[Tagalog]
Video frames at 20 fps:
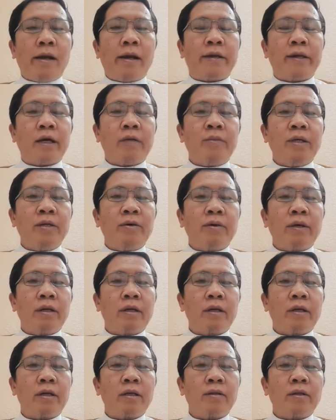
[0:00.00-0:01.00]
An Abi
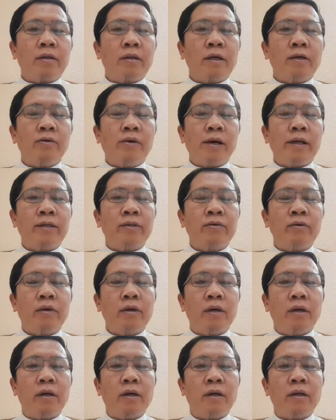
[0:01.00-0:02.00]
Hurairah radhiyallahu anhu
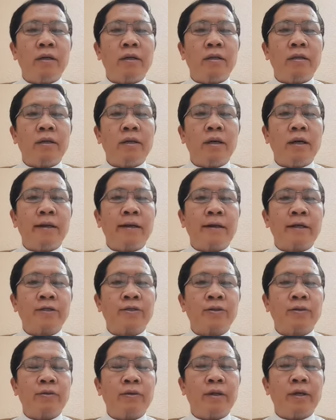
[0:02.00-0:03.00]
qal, qala
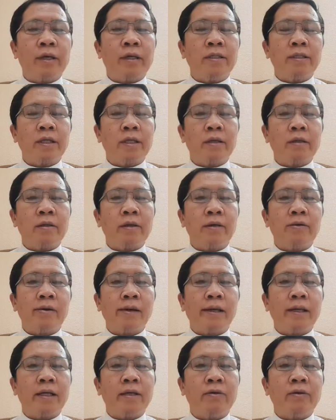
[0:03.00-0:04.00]
Rasulullah sallallahu
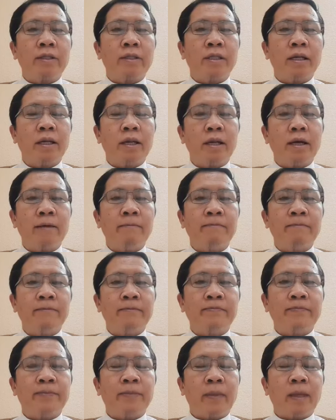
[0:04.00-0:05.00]
alaihi wasallam,
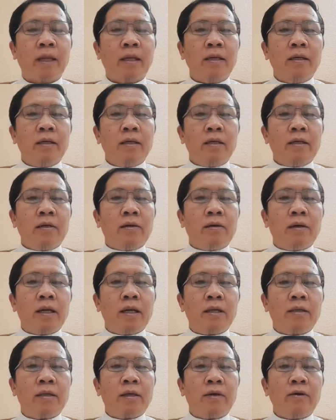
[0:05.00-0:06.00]

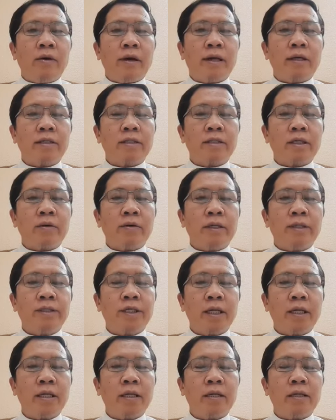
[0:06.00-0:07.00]
qala Allah azza wa
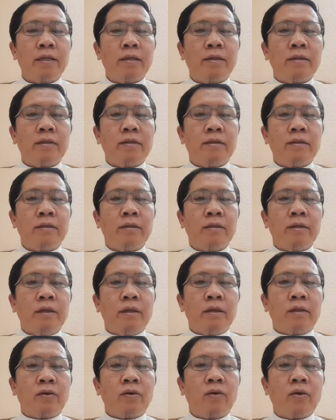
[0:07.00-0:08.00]
jalla
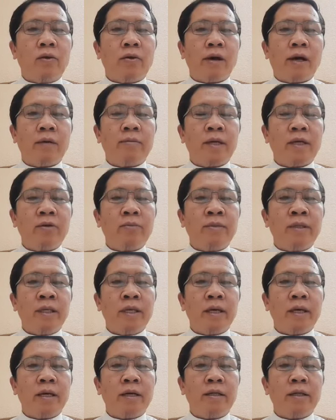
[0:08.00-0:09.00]
kullu amal ibni
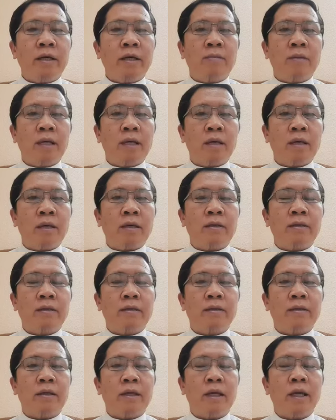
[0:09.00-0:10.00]
adam lah
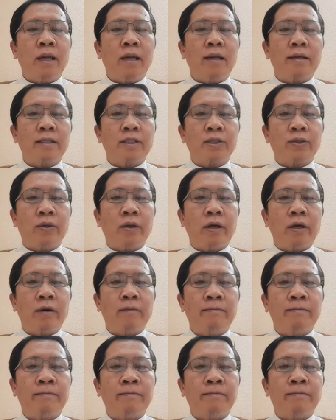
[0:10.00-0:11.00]
illa
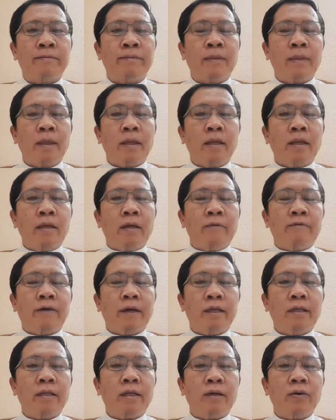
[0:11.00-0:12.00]
siyam fa
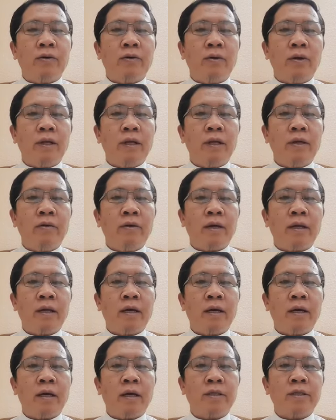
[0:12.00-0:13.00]
innahu li wa
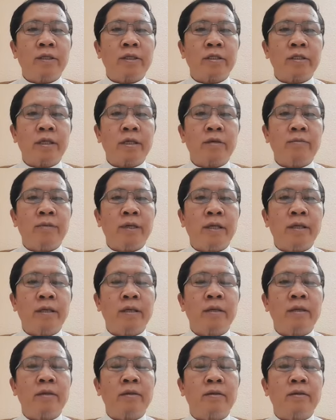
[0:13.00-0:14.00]
ana ajzi bi
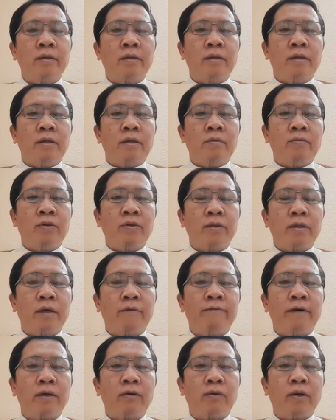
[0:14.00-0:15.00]

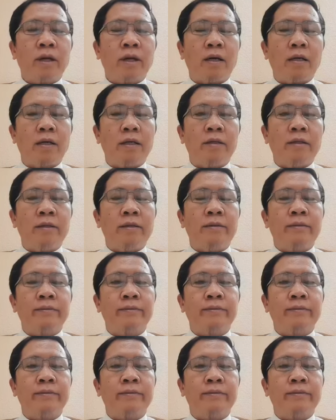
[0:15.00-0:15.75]
muttafaqun alay